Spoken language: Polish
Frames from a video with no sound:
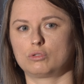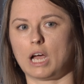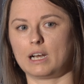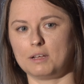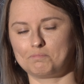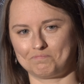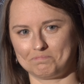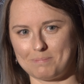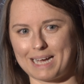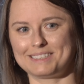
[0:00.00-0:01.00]
ale
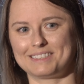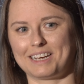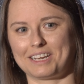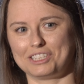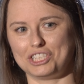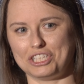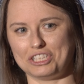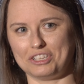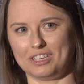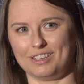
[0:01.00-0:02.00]
masa
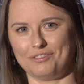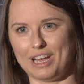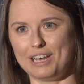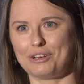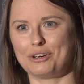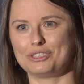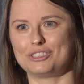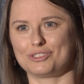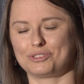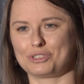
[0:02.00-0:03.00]
i, i
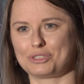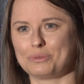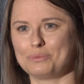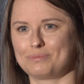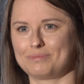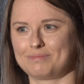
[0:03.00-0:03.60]
wielkość to, to, są,